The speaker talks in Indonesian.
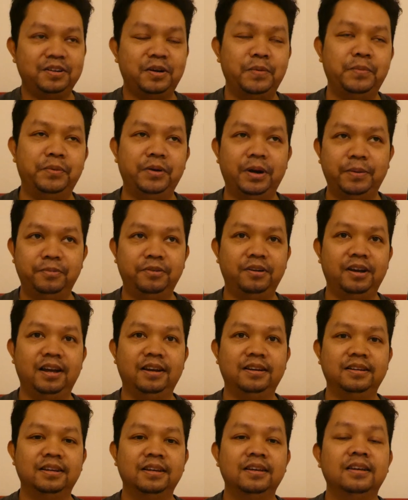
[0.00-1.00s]
ya,
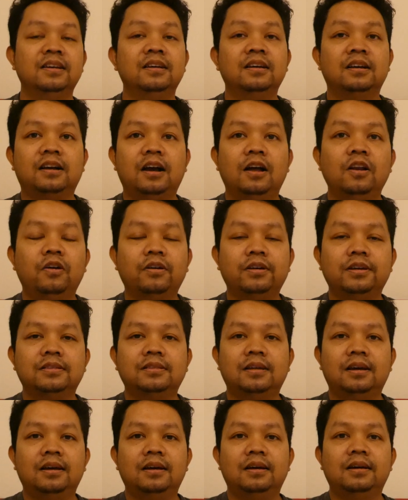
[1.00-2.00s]
kepura-puraan kalau
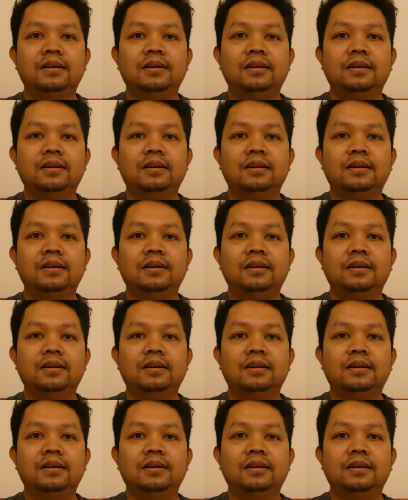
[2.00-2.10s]
kita